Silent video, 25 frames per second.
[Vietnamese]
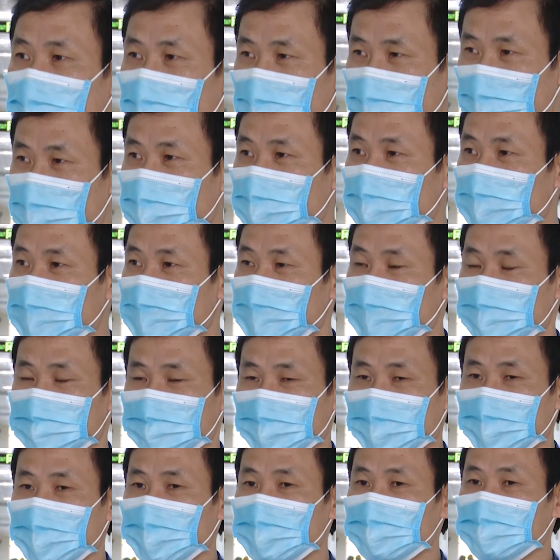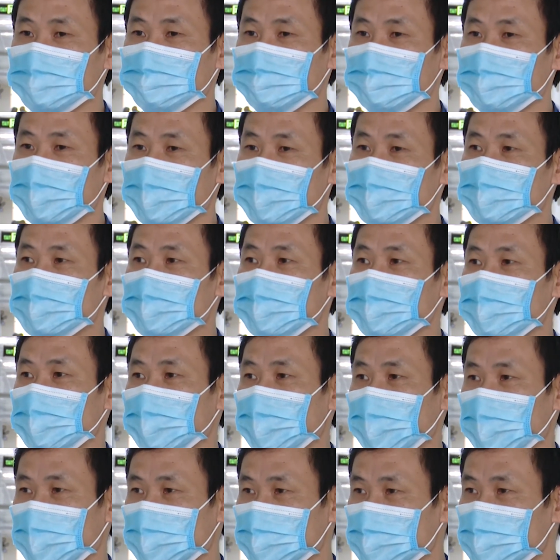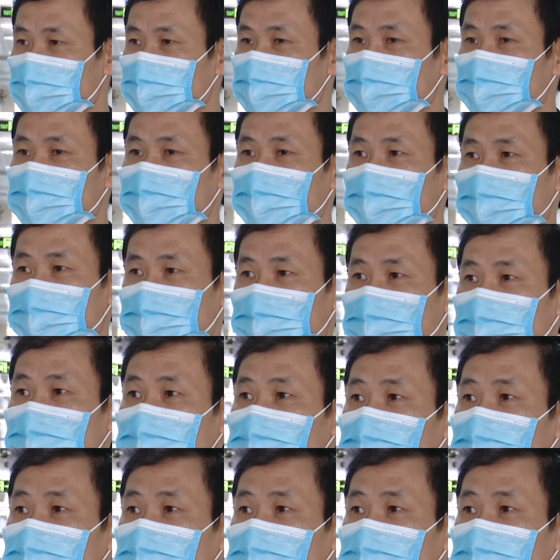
khó và đấy cũng mới chỉ là cái di chứng ở thời